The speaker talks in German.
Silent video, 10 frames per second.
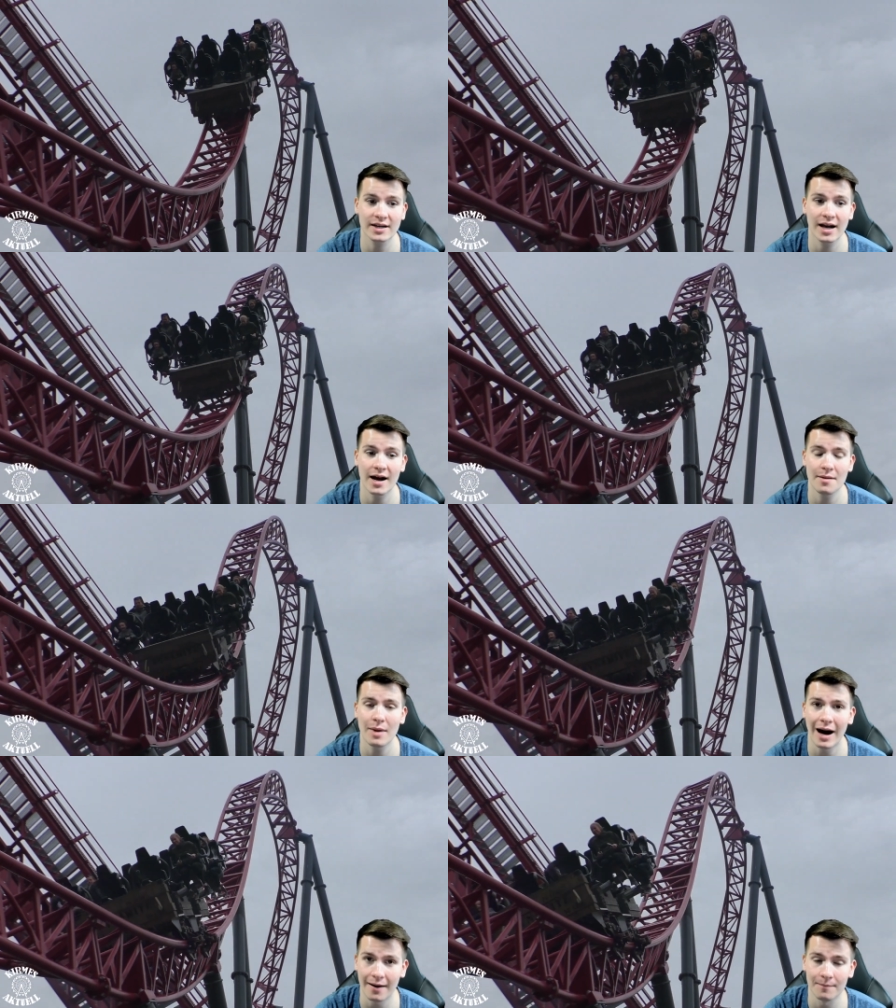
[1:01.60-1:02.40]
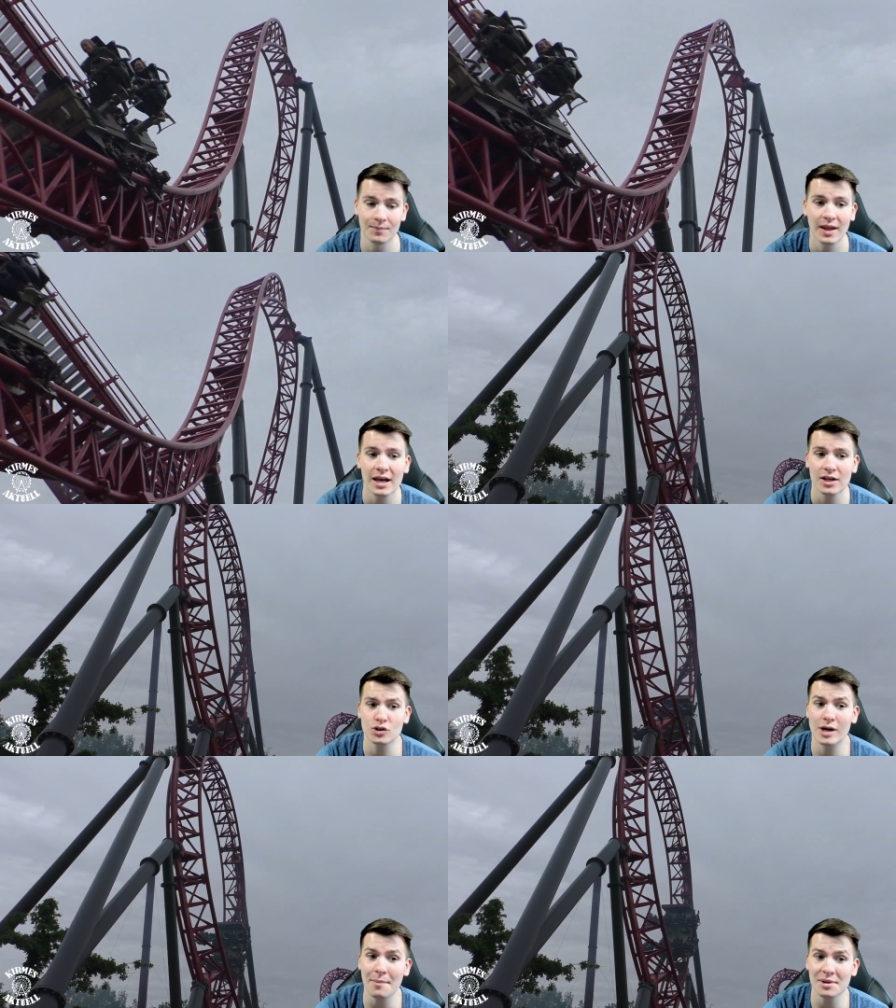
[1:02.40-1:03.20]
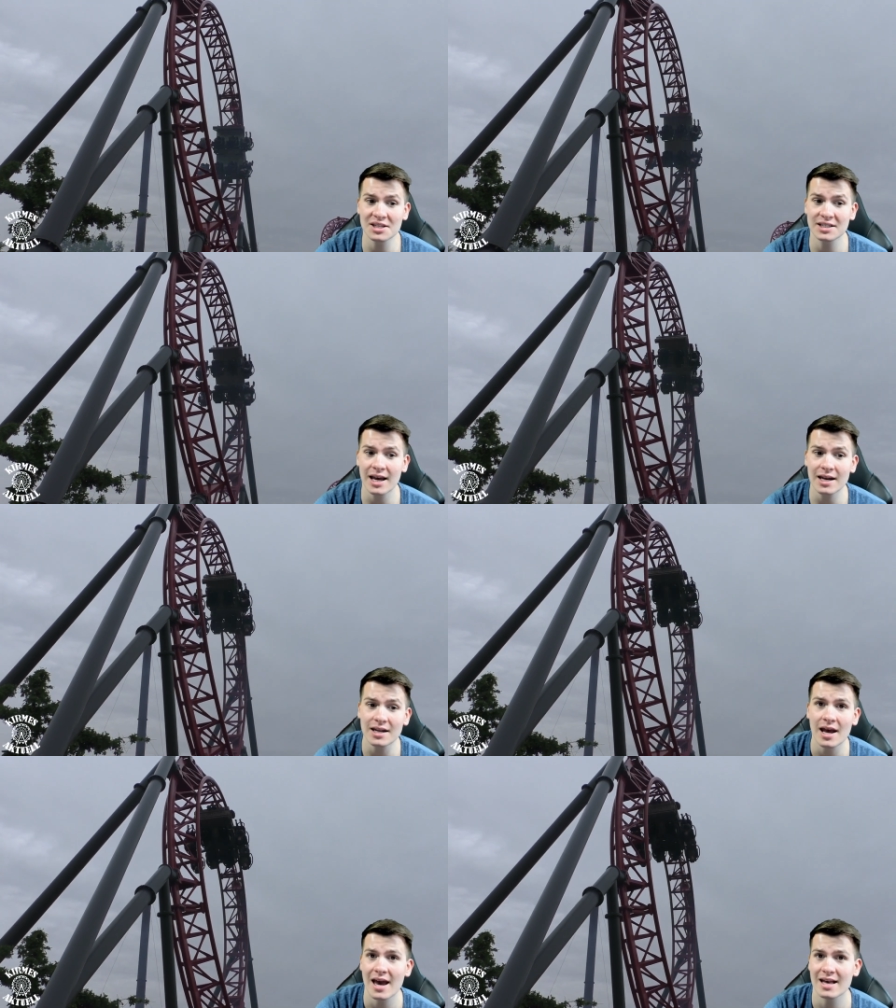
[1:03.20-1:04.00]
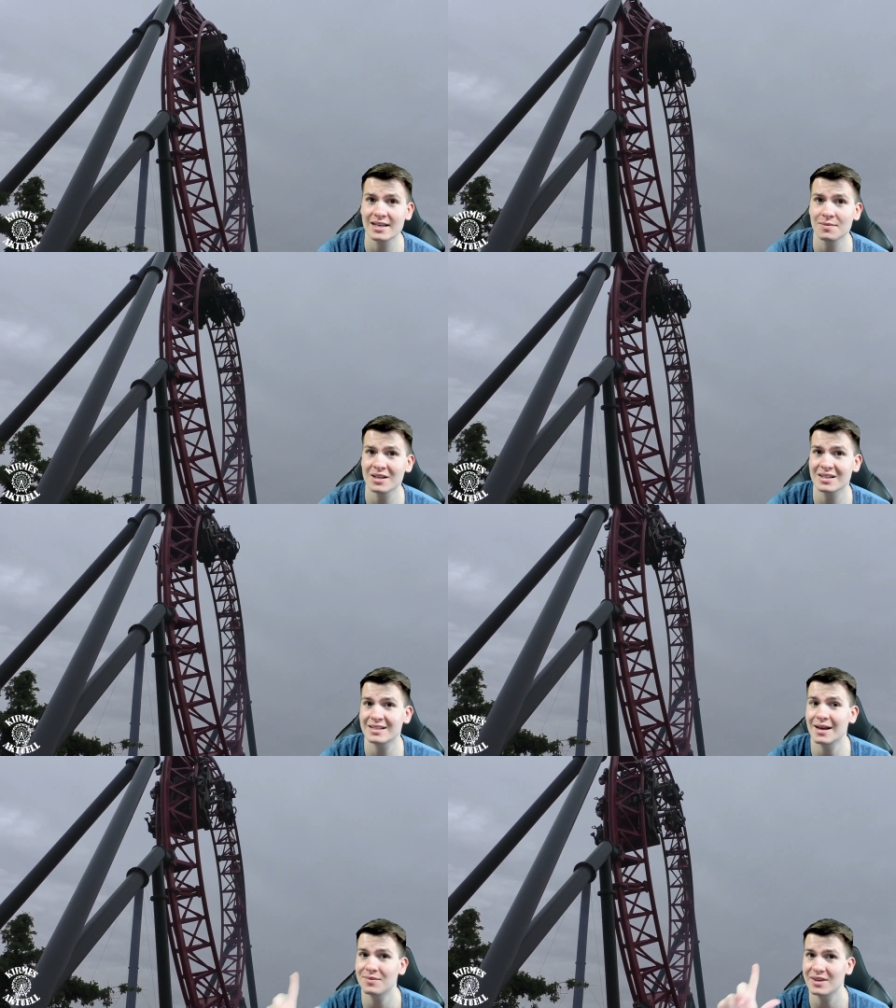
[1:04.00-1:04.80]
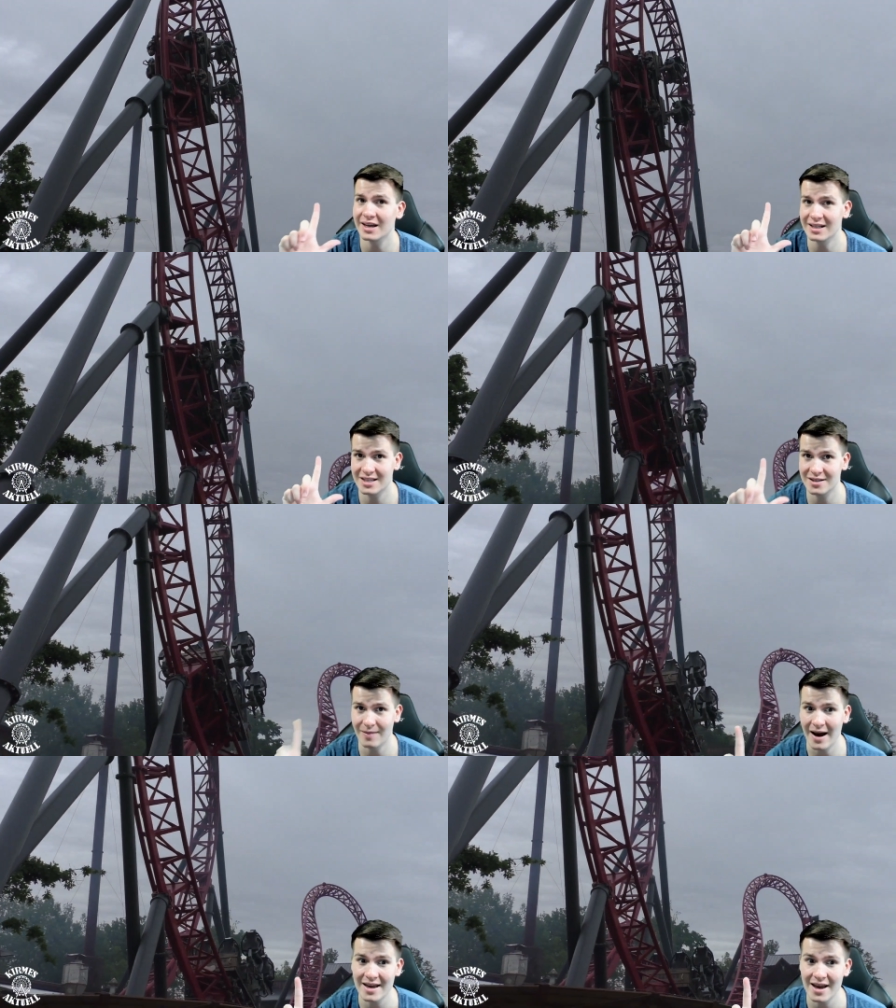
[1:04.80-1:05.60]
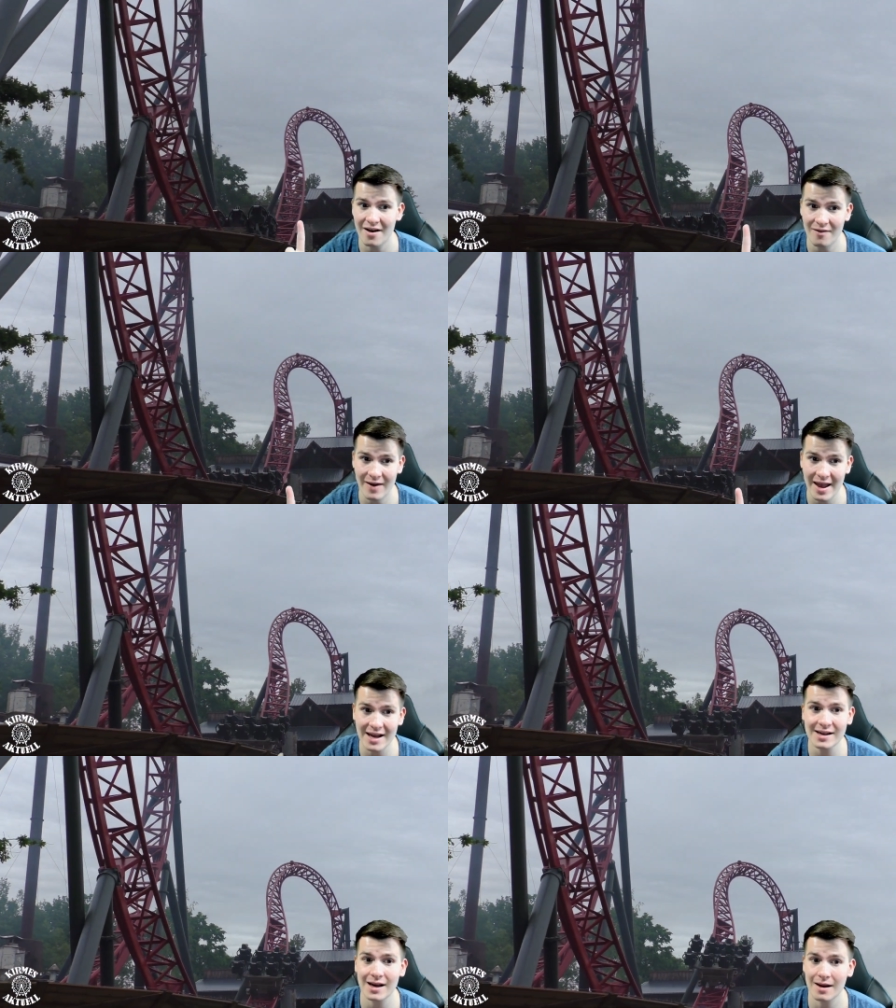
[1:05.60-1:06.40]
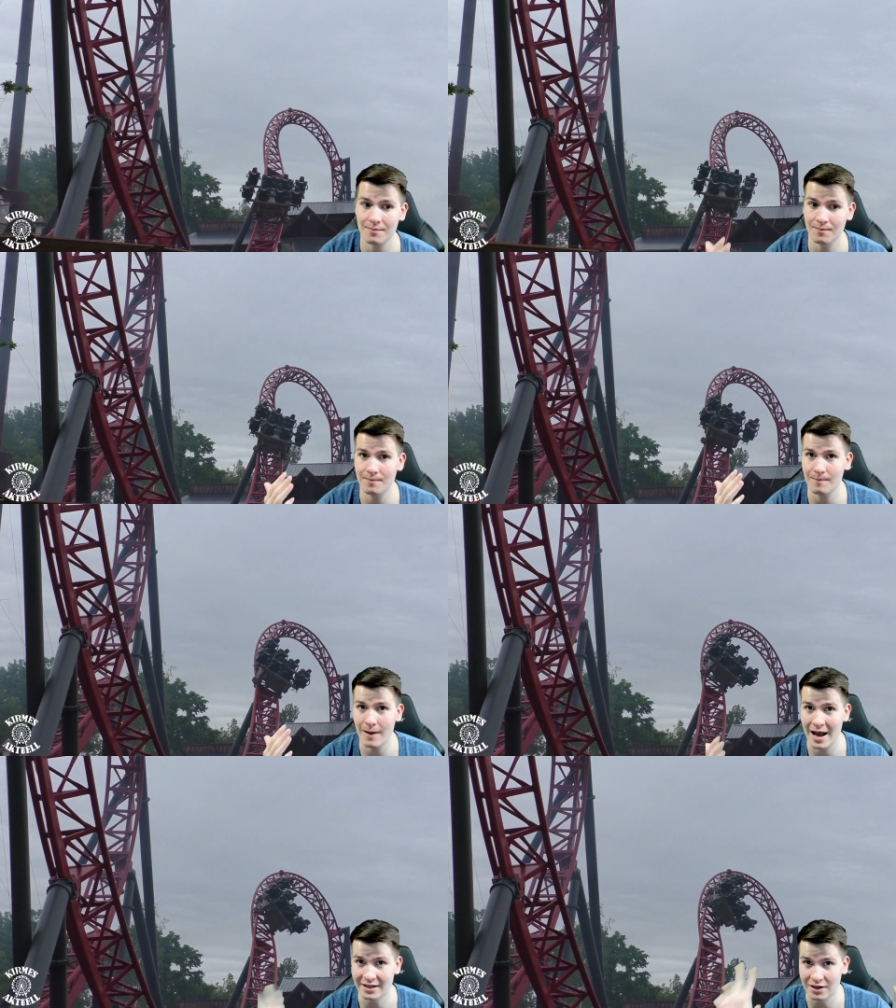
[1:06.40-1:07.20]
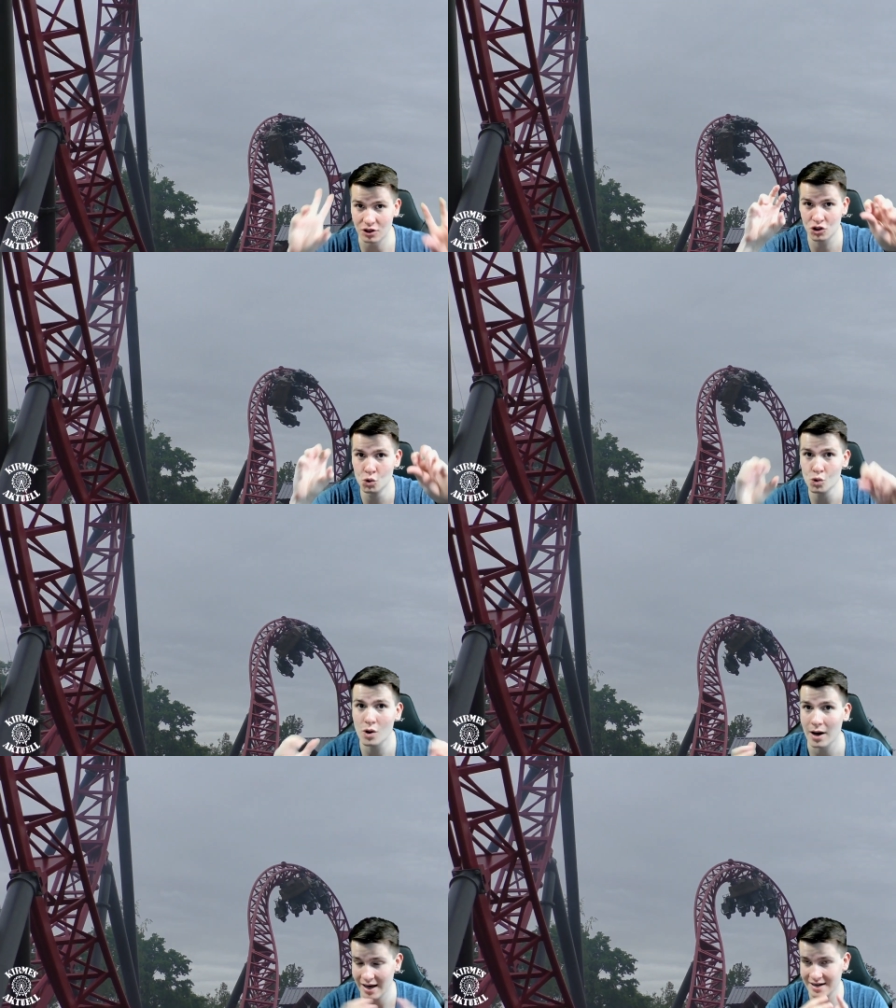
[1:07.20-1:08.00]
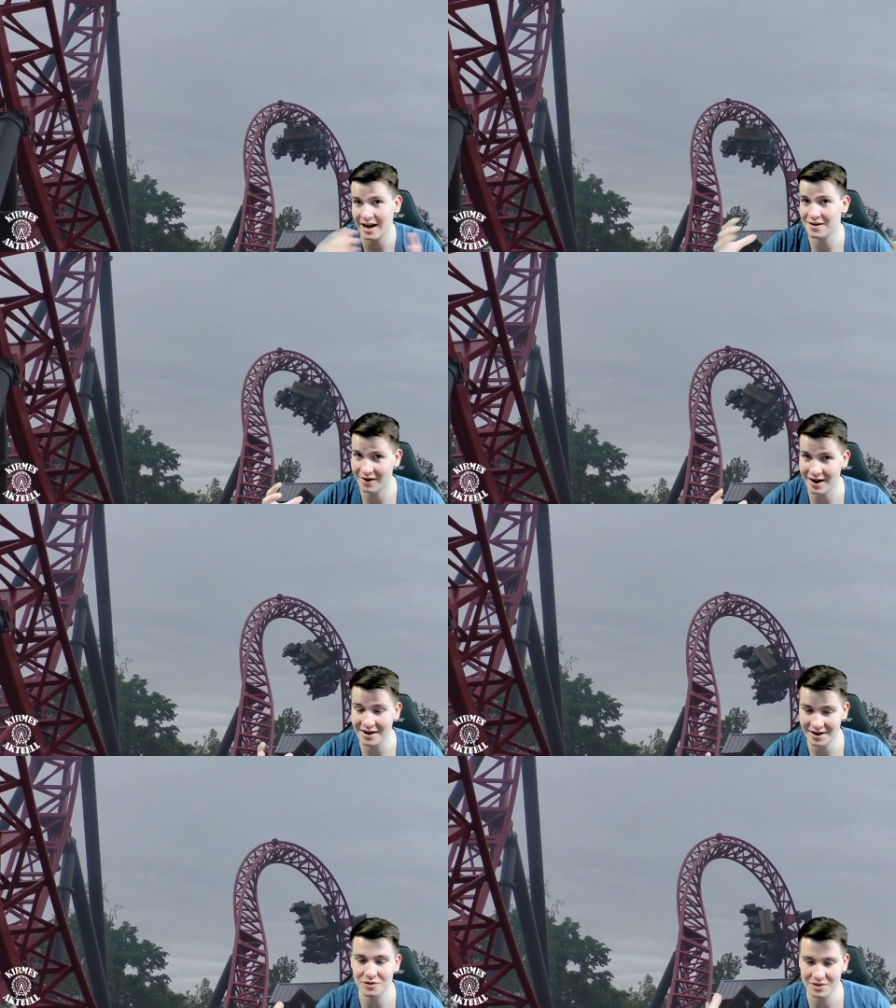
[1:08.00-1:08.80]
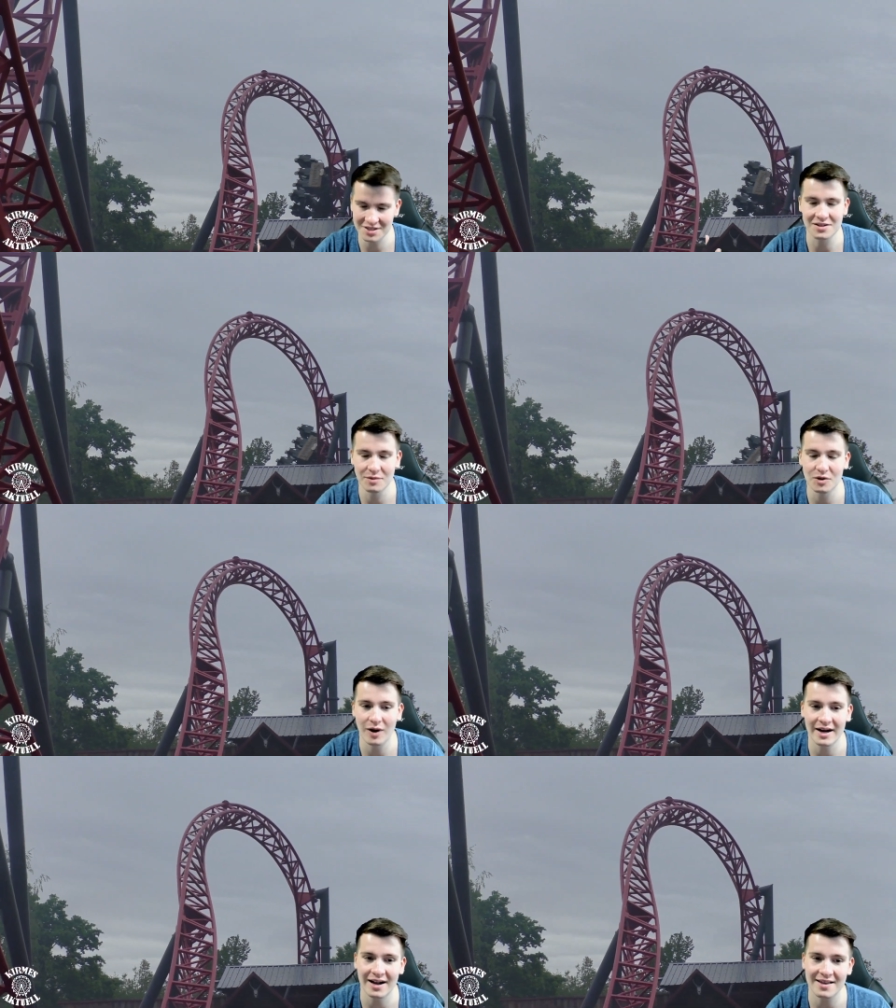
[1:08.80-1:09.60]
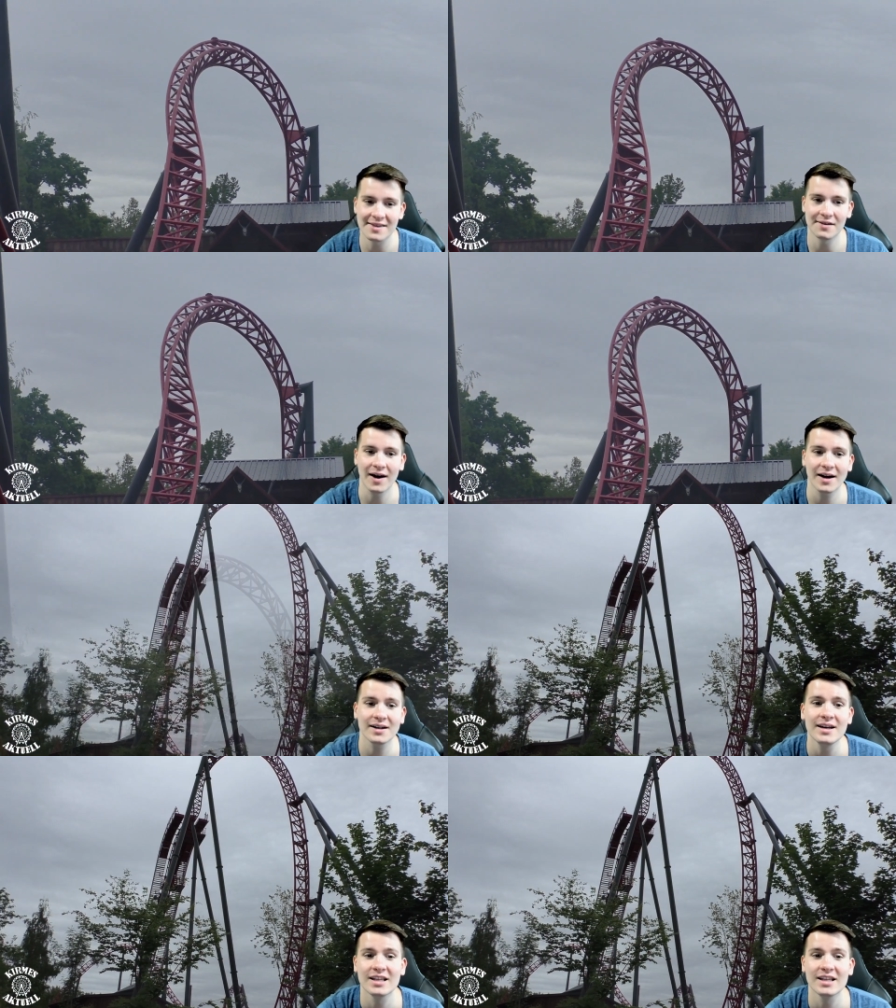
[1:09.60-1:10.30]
km/h. Zur Kapazität, es gibt insgesamt äh, zwei äh, Wägen, ein Zug hat einen Wagen, also es ist immer nur ein einzelner Wagen.